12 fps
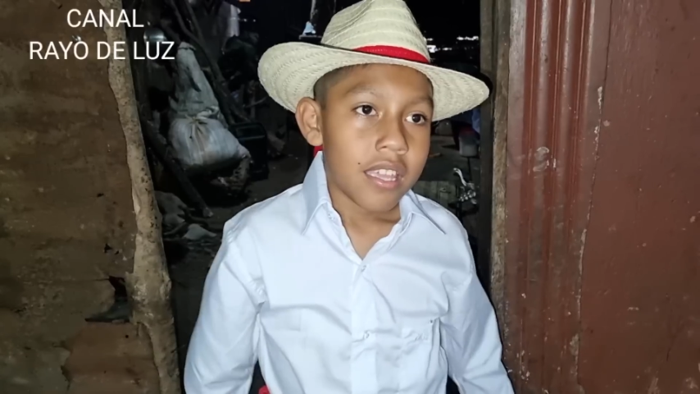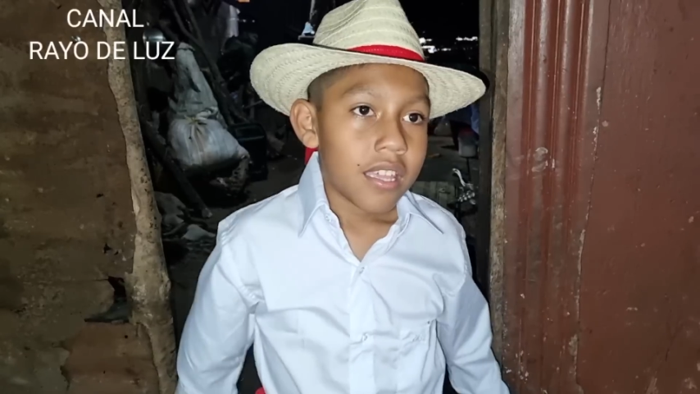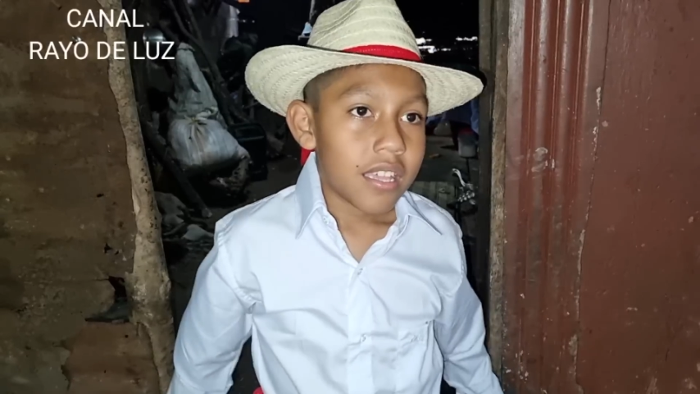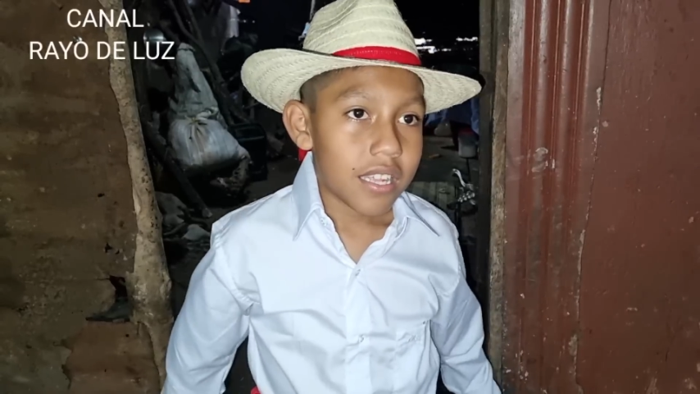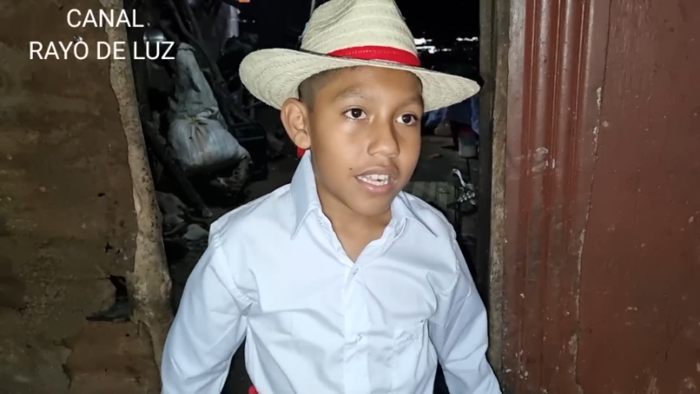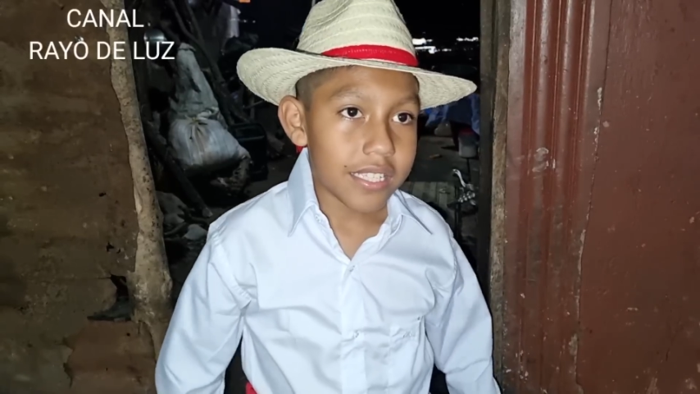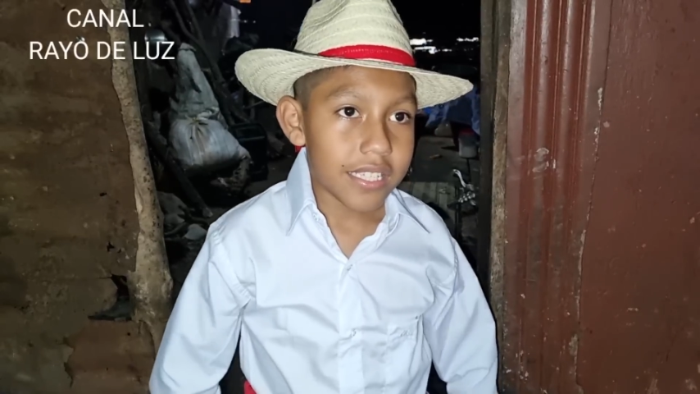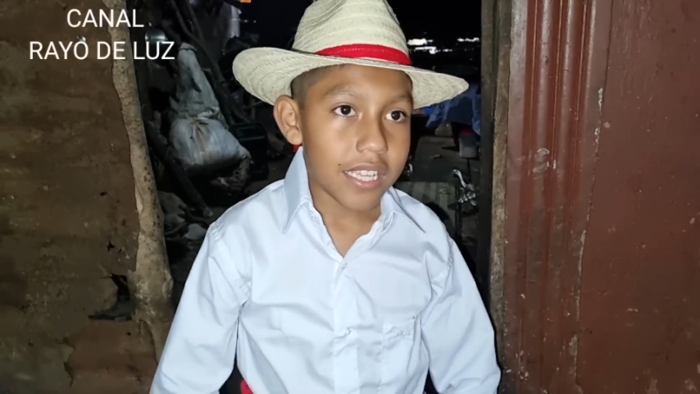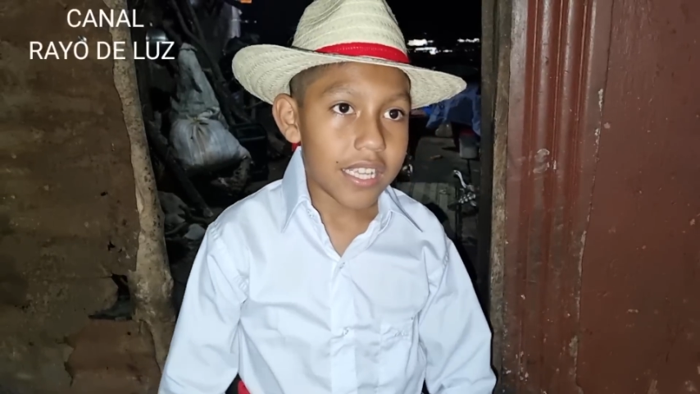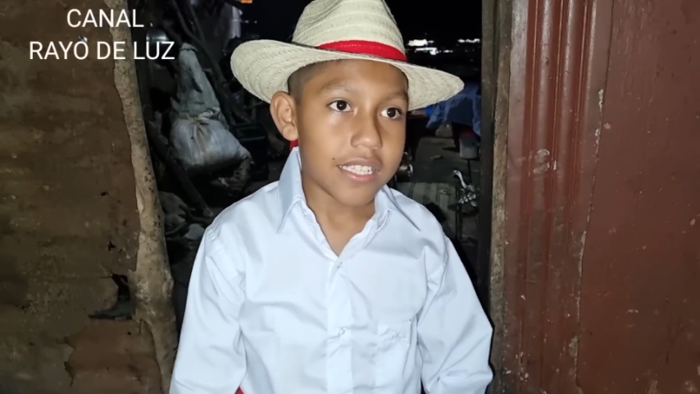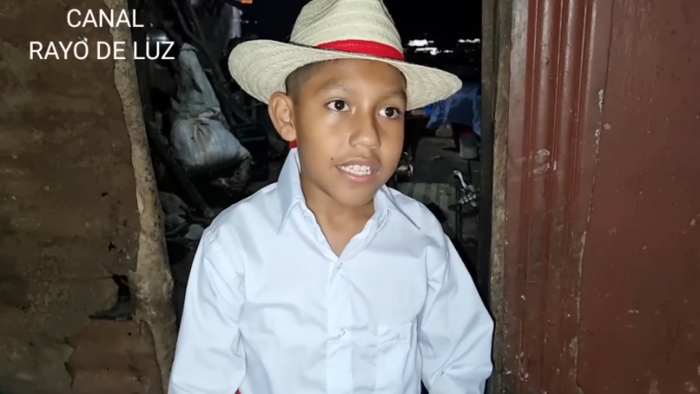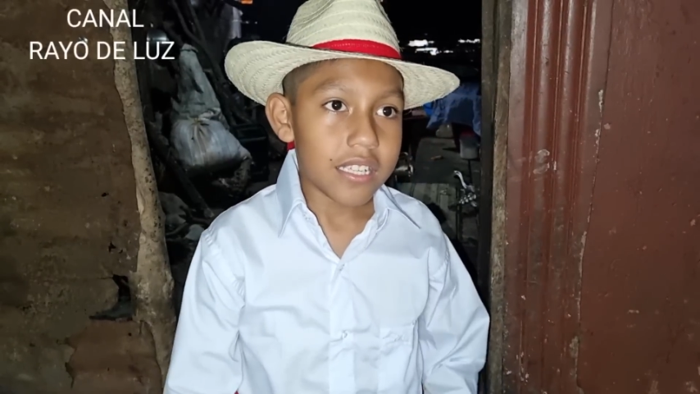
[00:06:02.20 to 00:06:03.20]
Gracias
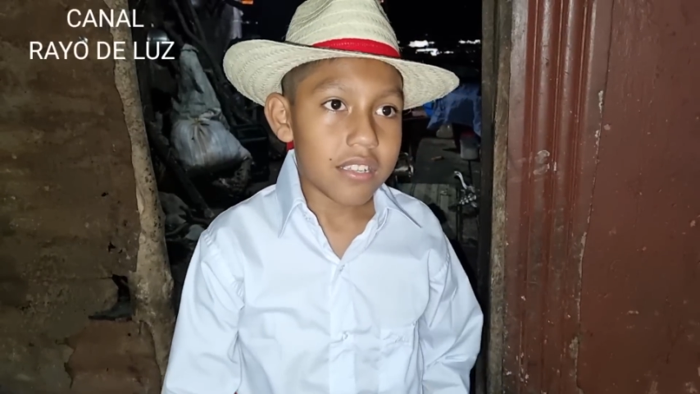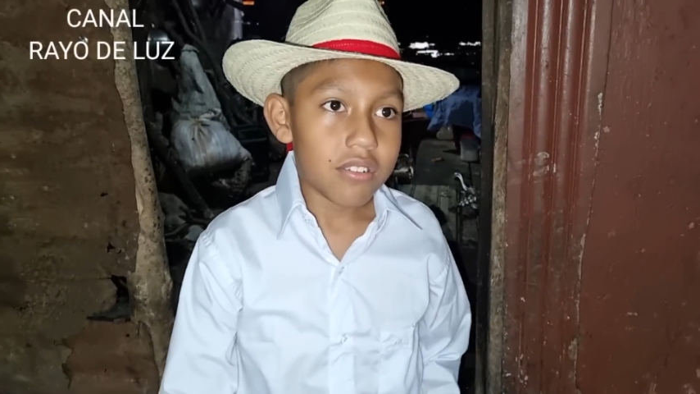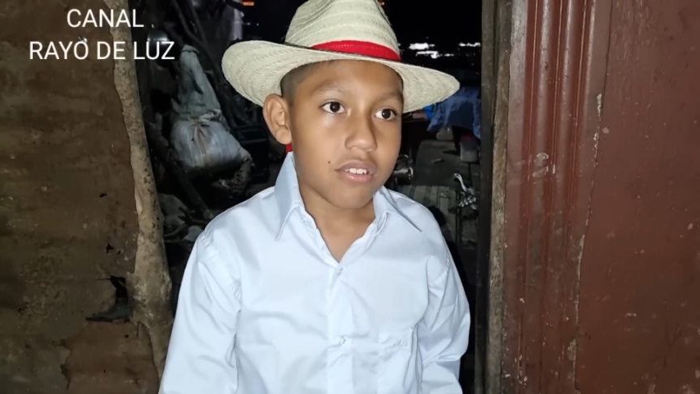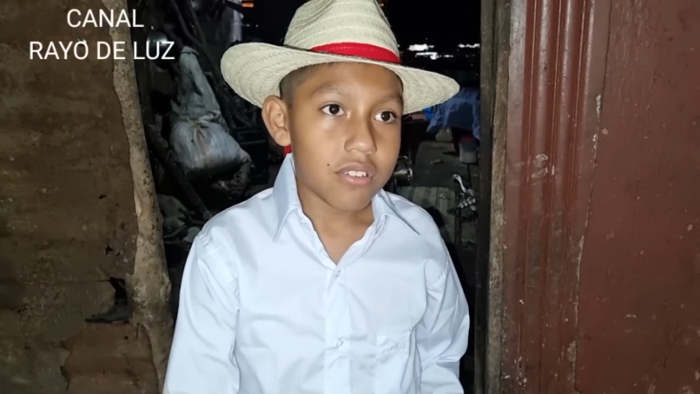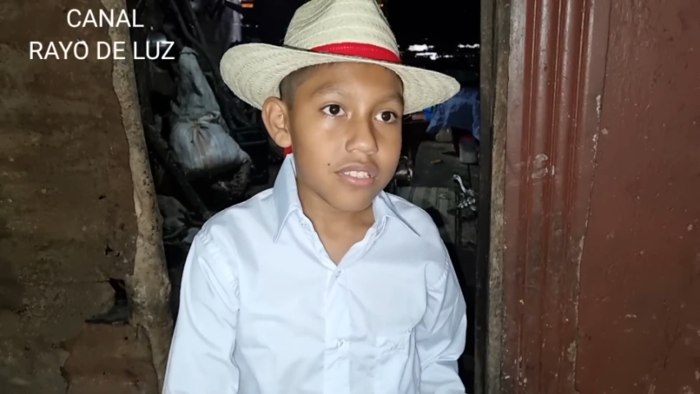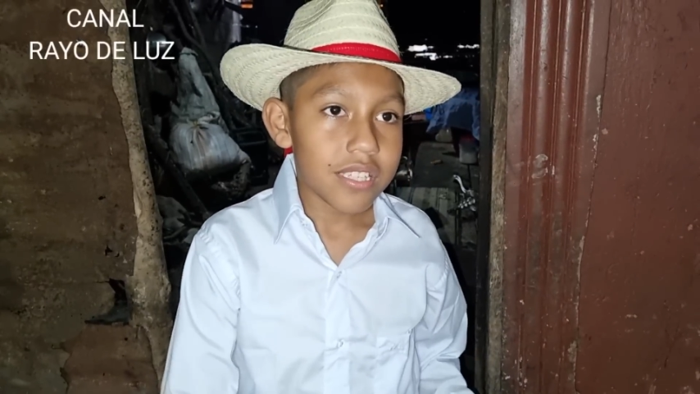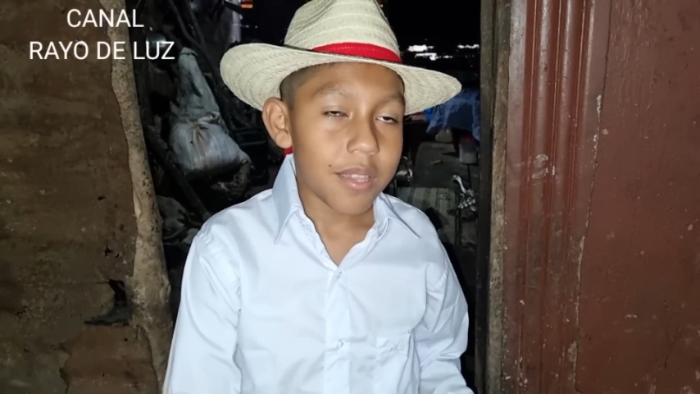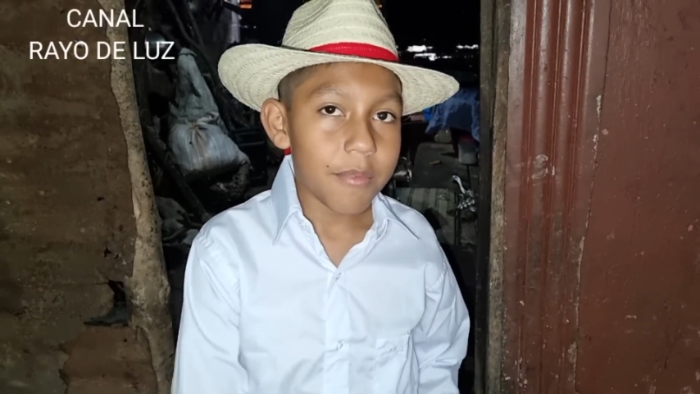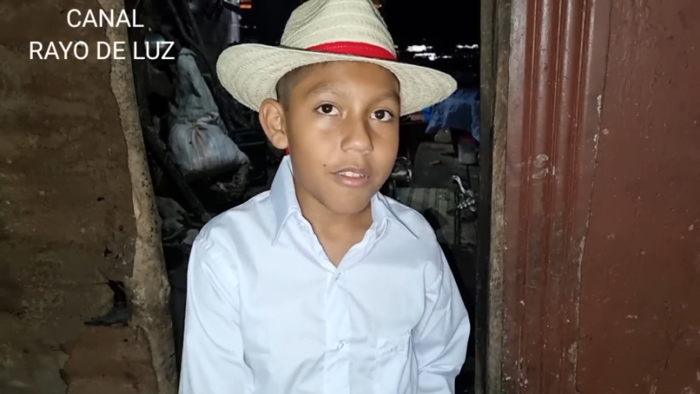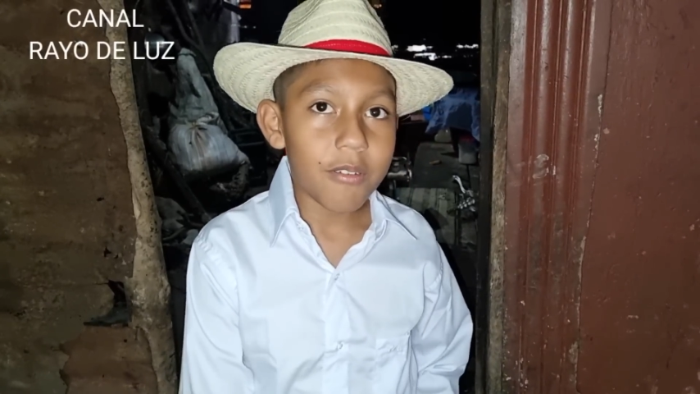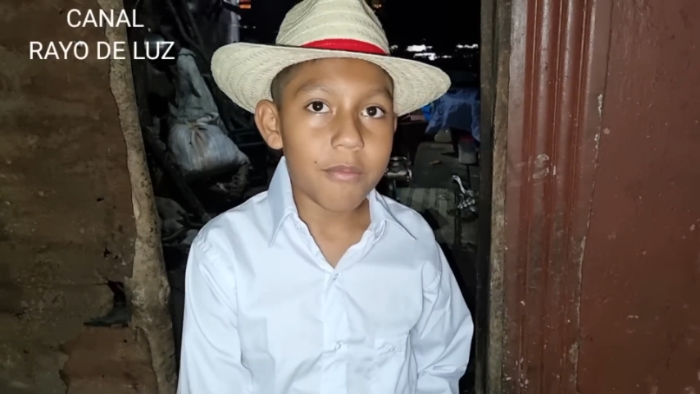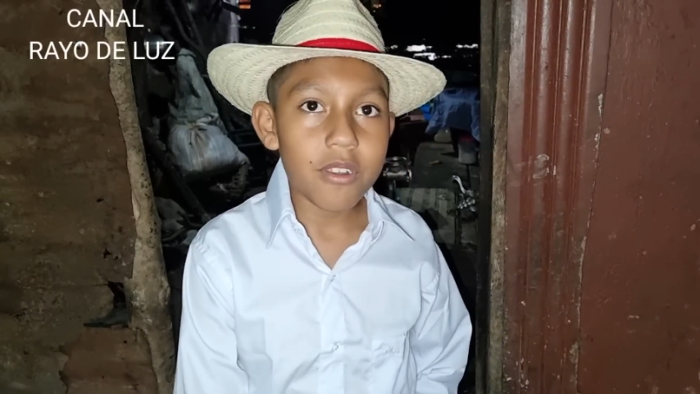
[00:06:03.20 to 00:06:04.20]
a todos que me
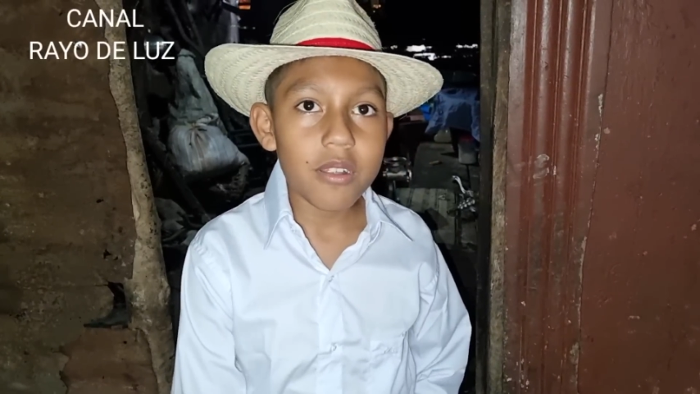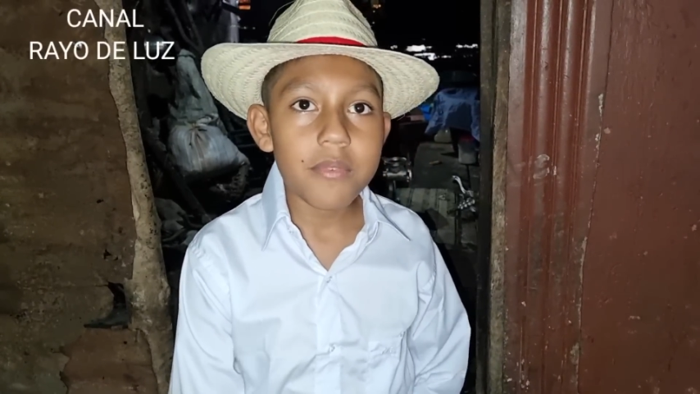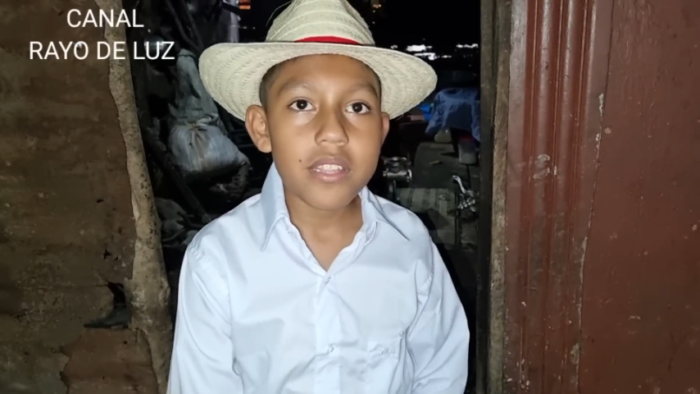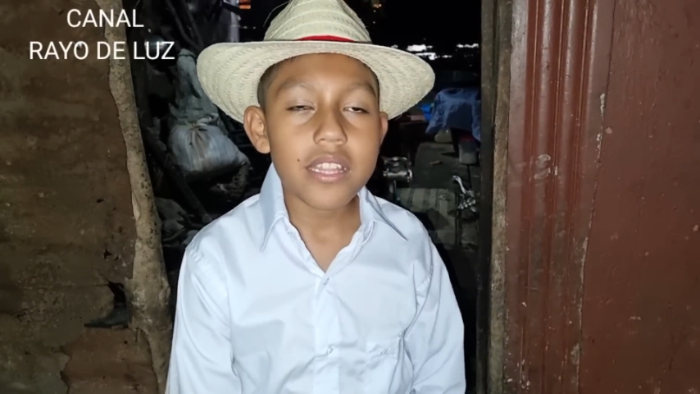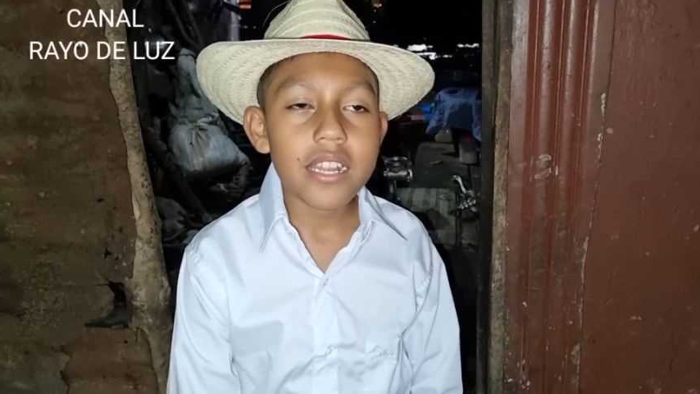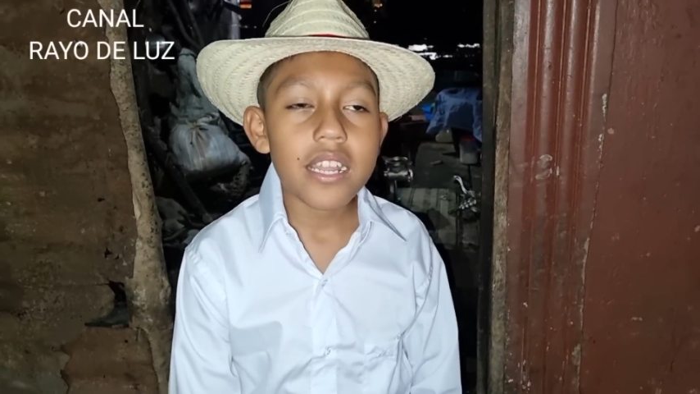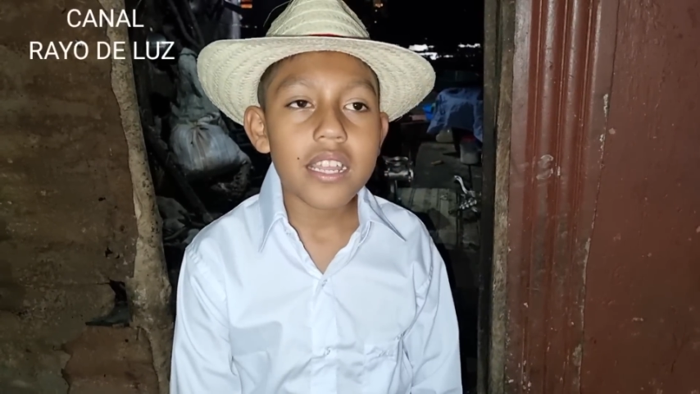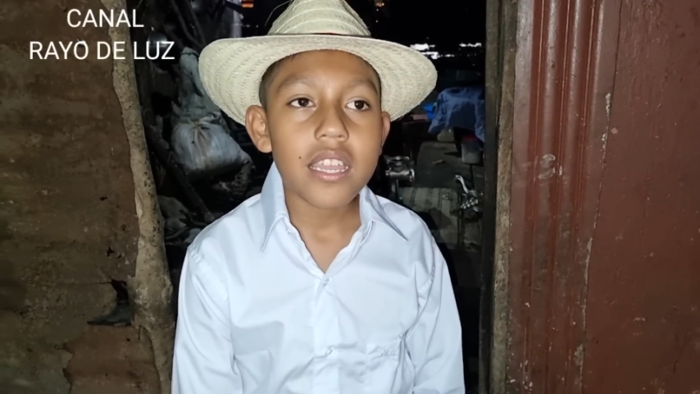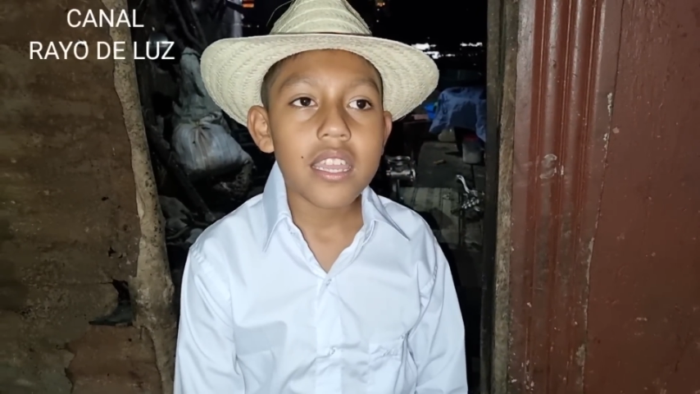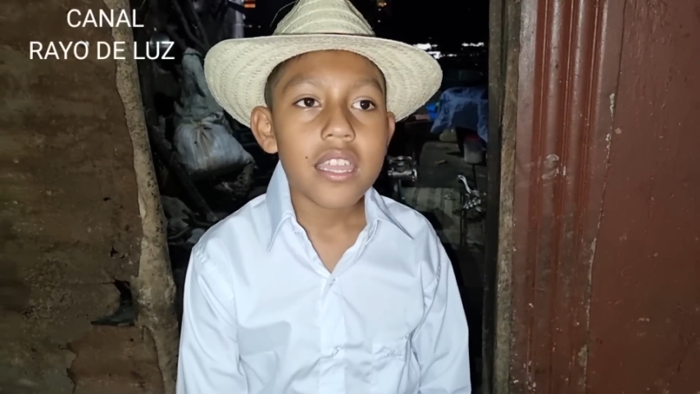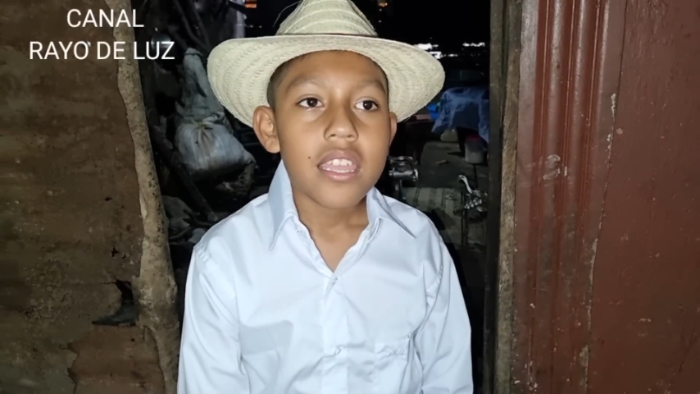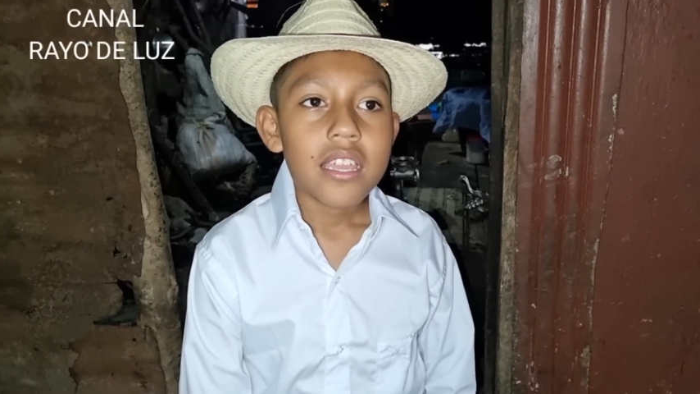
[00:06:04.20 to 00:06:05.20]
compraron mi traje,